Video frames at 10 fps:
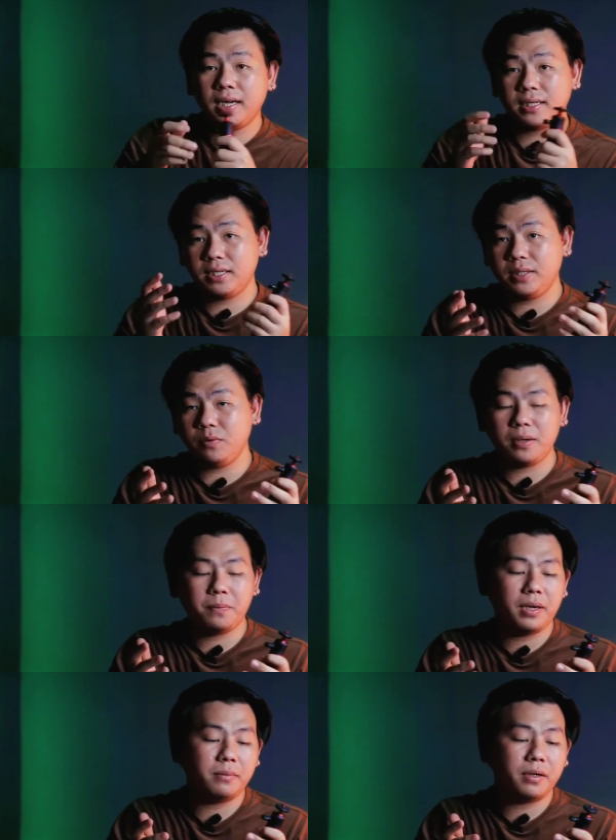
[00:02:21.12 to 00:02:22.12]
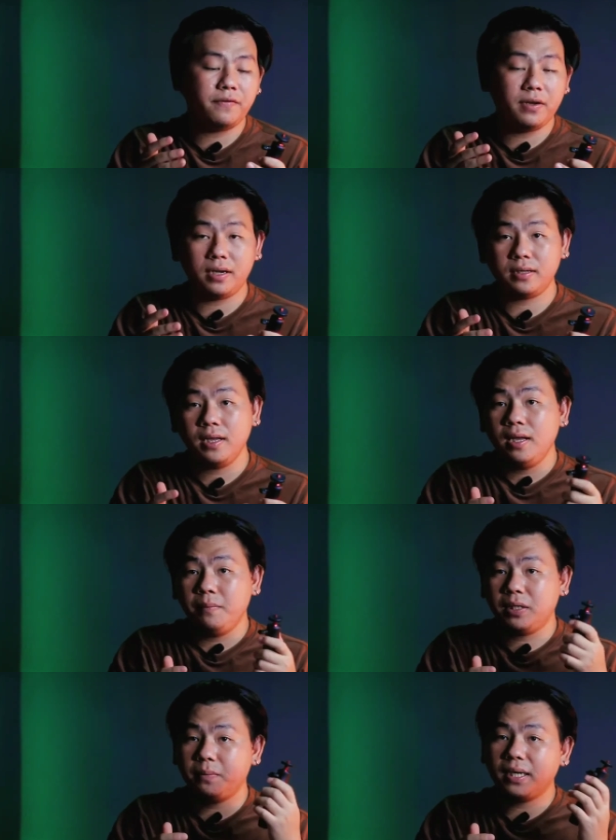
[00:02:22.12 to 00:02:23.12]
mga nagsisimula pa lang mag-vlog,
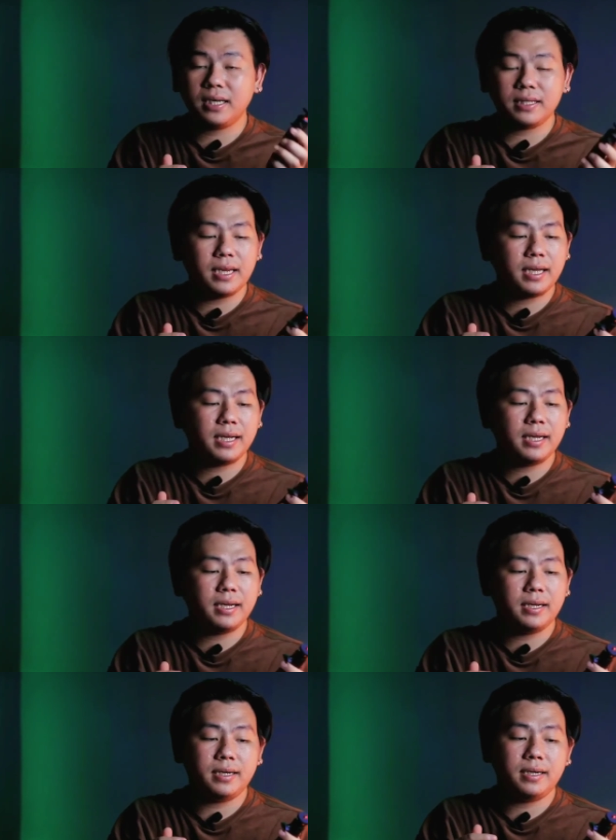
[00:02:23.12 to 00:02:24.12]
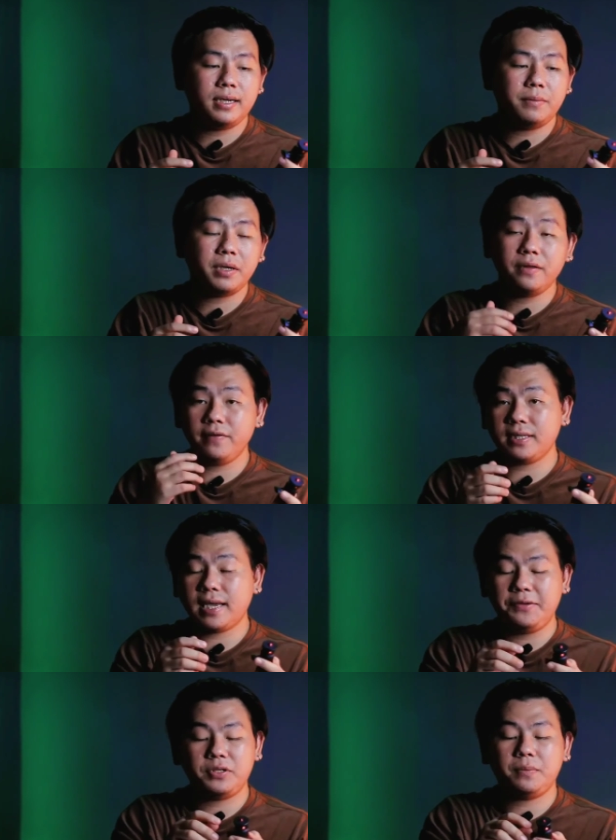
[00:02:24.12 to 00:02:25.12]
mas maganda talaga uh, mag-invest
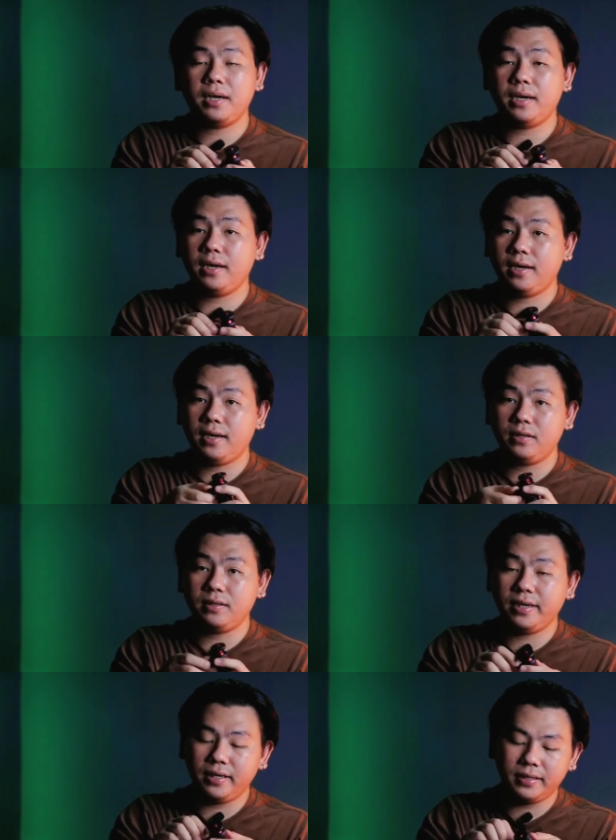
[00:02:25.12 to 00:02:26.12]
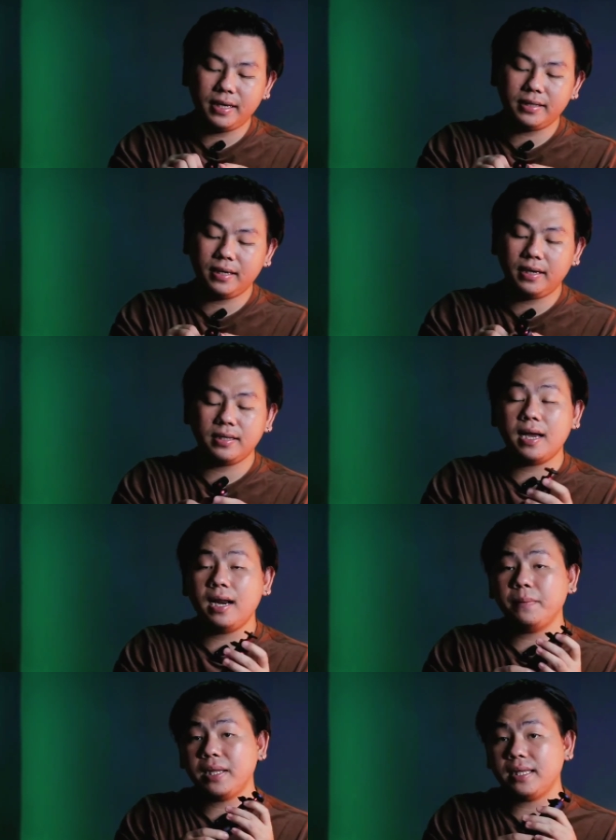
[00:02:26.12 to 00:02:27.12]
tayo sa mga gears natin at
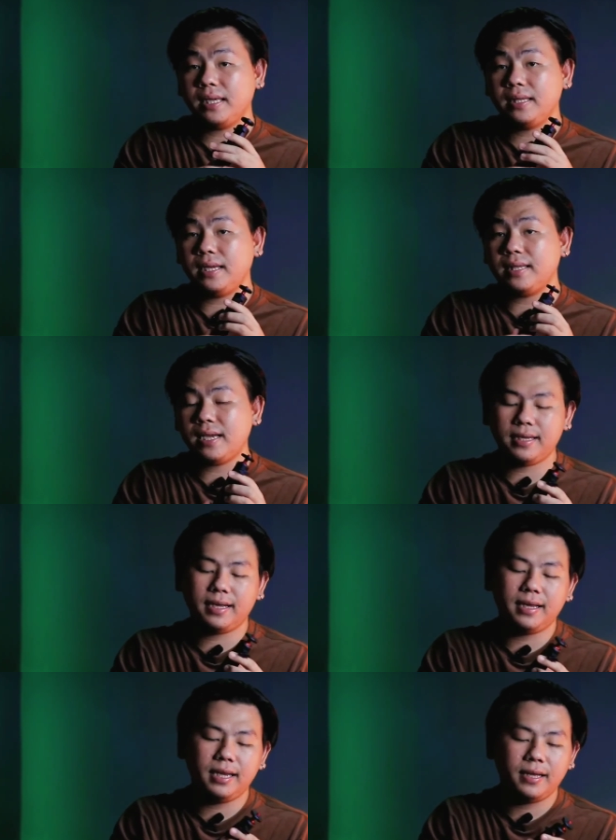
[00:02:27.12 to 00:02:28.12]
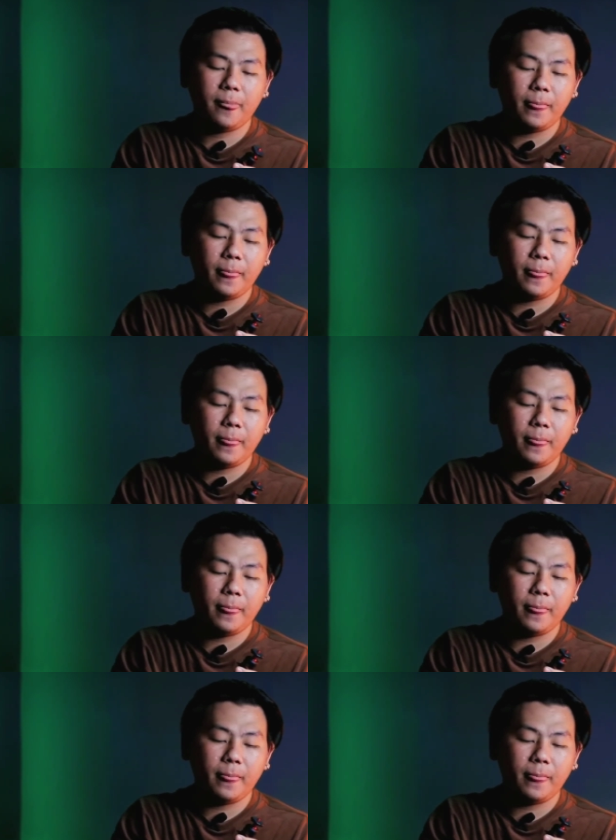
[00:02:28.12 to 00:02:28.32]
alam natin na tatagal.